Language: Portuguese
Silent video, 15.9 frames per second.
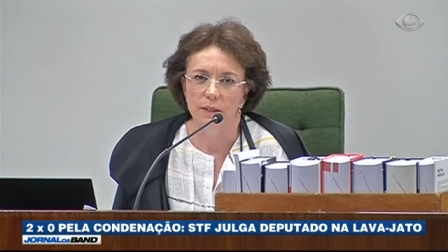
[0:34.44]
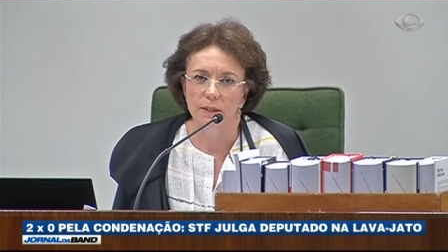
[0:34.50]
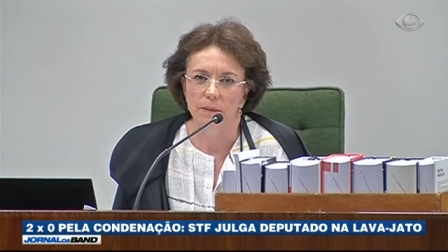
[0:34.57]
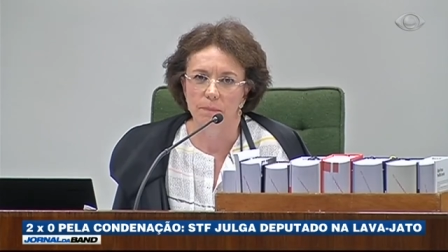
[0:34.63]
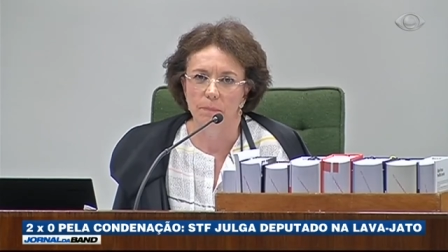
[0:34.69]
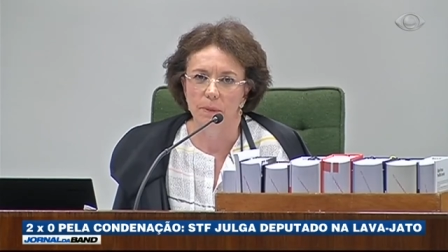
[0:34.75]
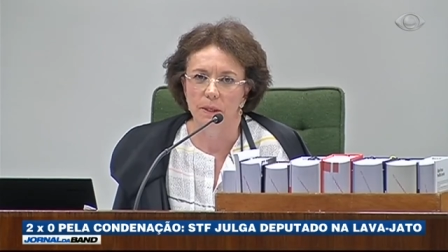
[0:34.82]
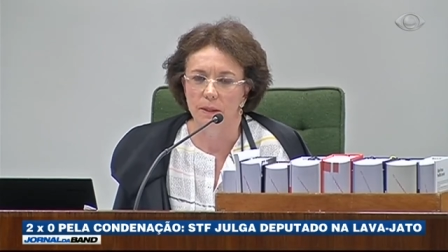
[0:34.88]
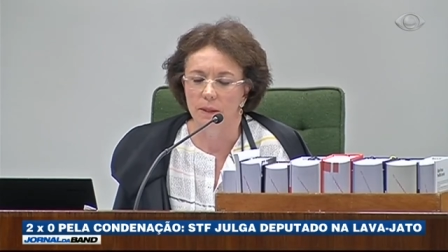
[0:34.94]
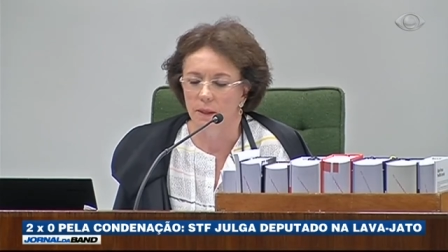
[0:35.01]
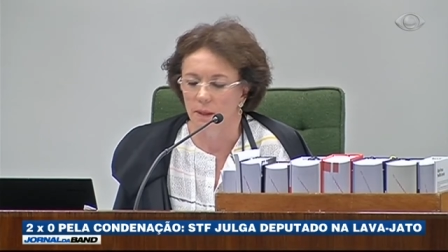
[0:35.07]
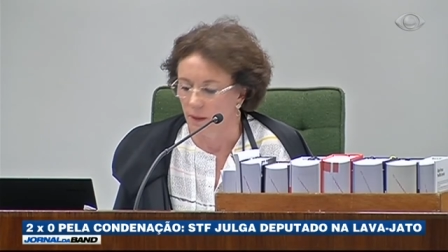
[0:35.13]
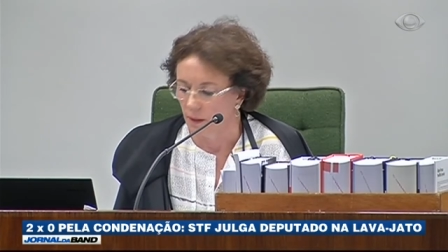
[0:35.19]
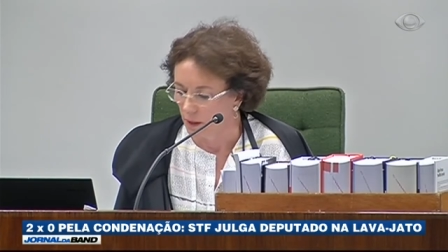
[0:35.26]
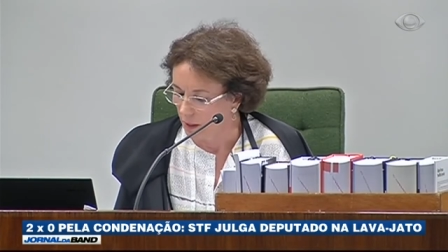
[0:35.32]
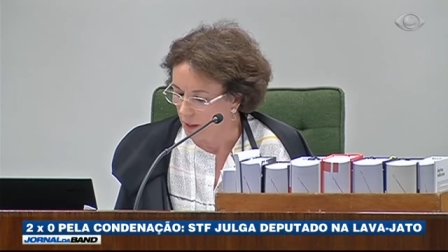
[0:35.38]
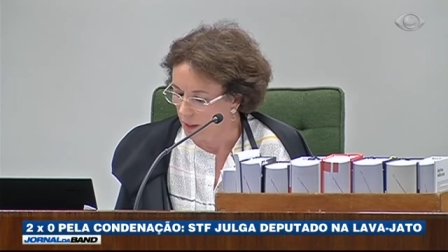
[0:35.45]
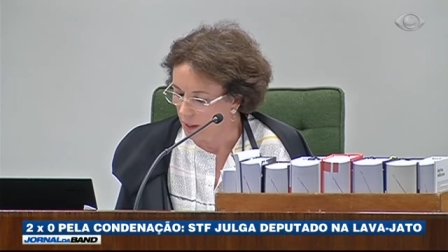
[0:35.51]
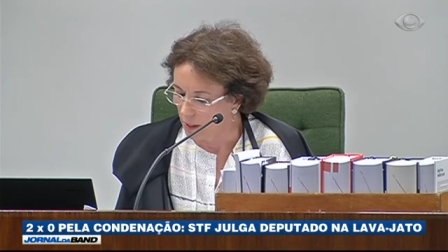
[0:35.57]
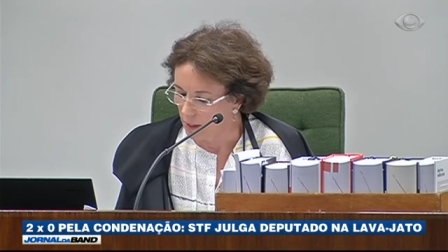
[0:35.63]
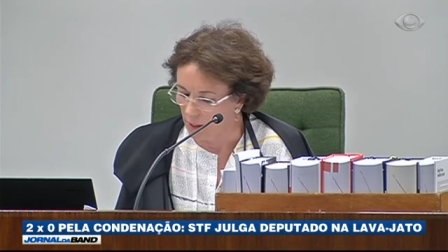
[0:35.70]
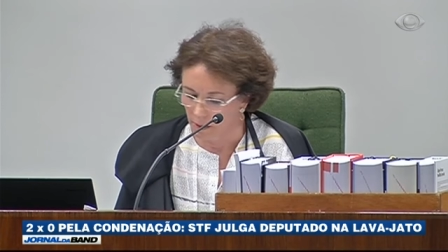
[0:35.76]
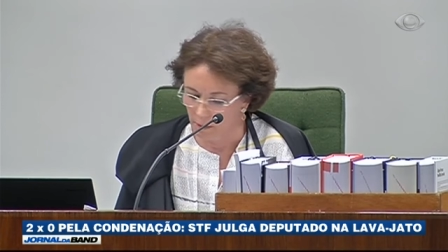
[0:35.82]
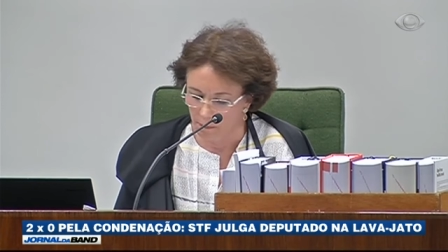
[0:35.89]
e Dias Toffoli.
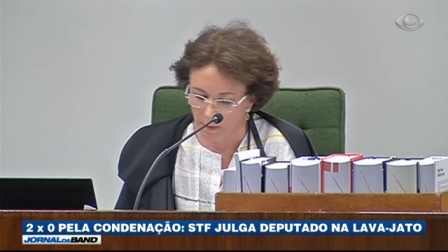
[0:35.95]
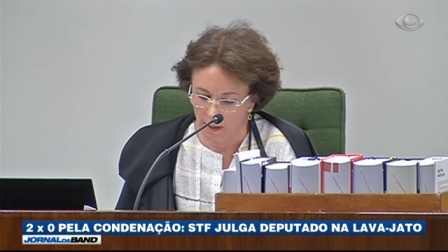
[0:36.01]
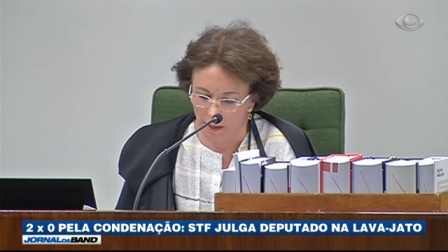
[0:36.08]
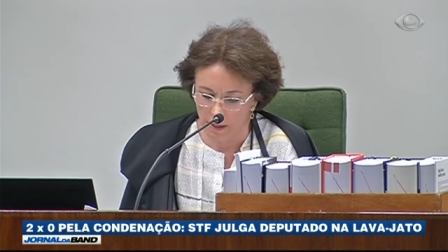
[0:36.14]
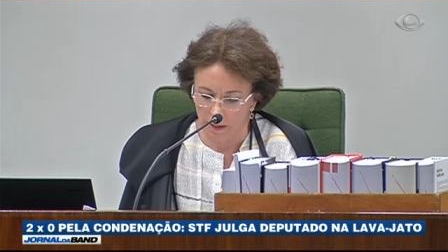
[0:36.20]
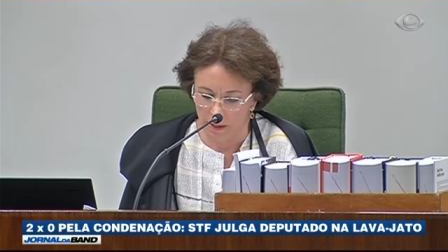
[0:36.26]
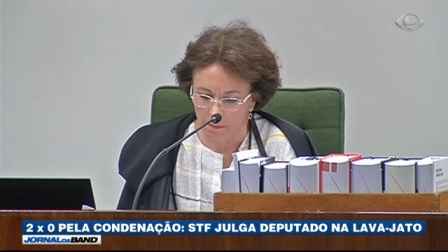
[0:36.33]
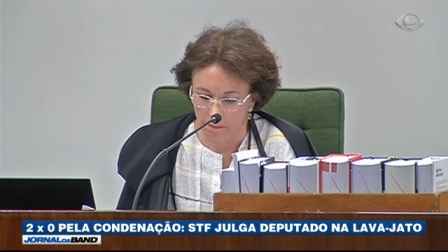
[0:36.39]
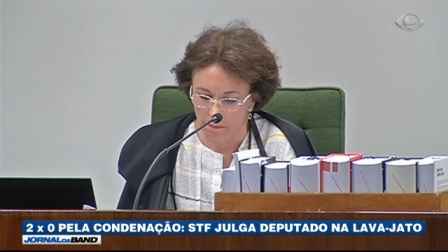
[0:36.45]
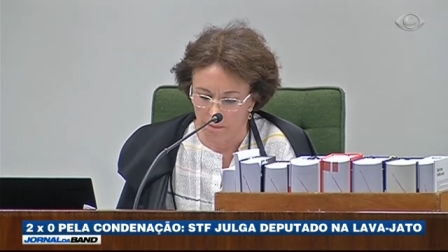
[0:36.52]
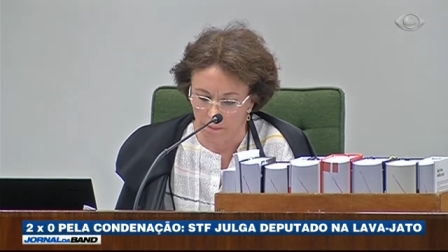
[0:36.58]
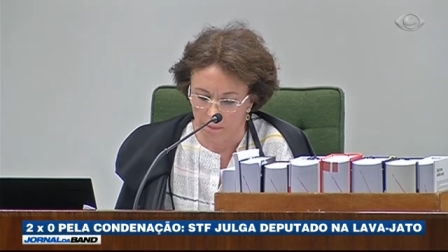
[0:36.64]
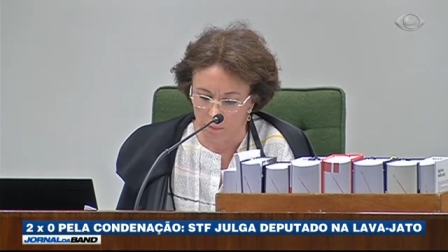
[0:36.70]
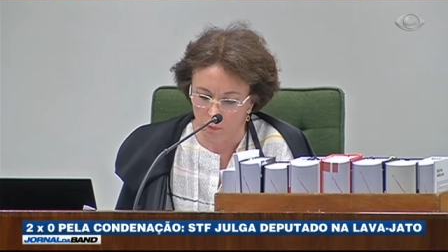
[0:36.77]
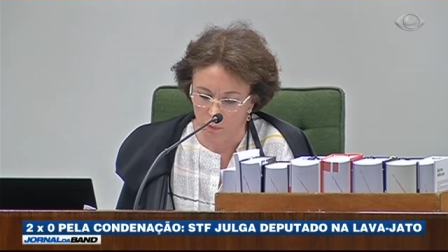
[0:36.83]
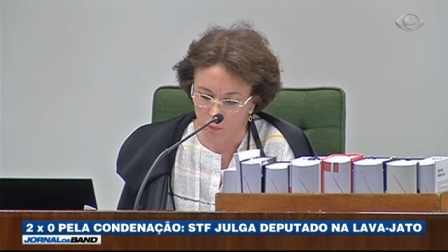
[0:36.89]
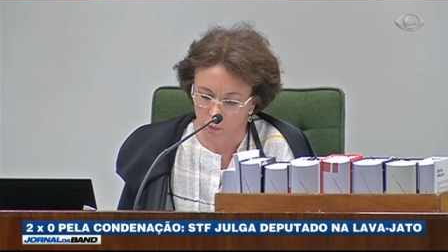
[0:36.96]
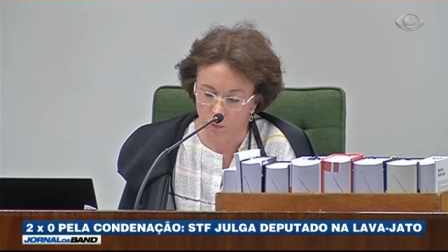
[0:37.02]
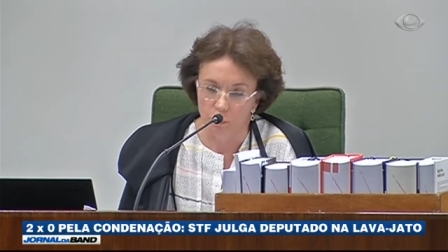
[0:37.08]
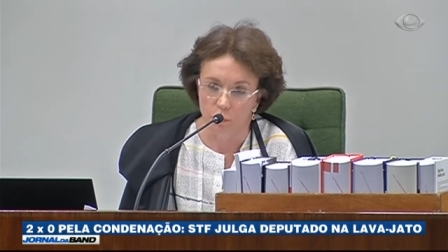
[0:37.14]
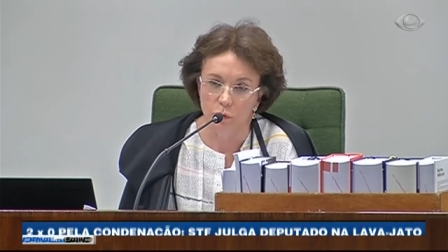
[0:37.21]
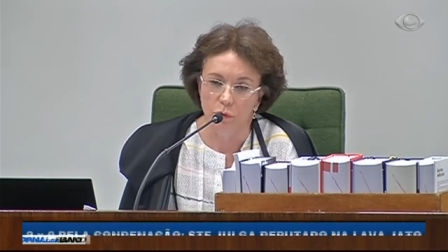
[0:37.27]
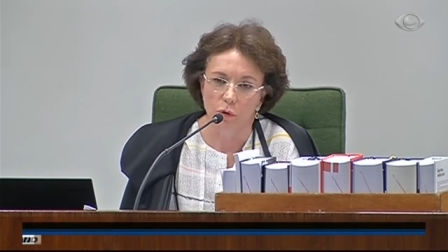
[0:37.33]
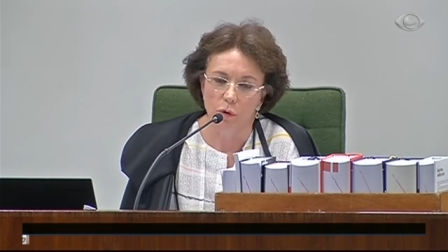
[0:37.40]
A defesa de Nelson Miller
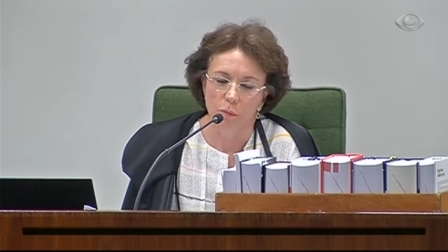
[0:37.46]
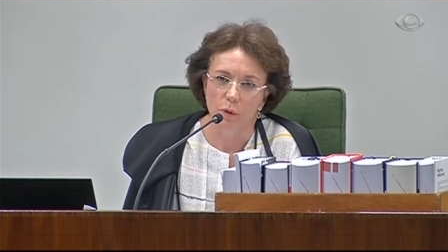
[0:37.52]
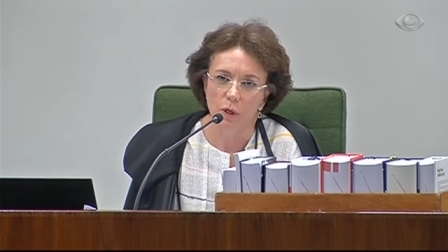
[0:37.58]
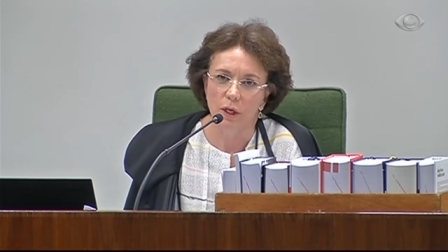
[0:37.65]
alega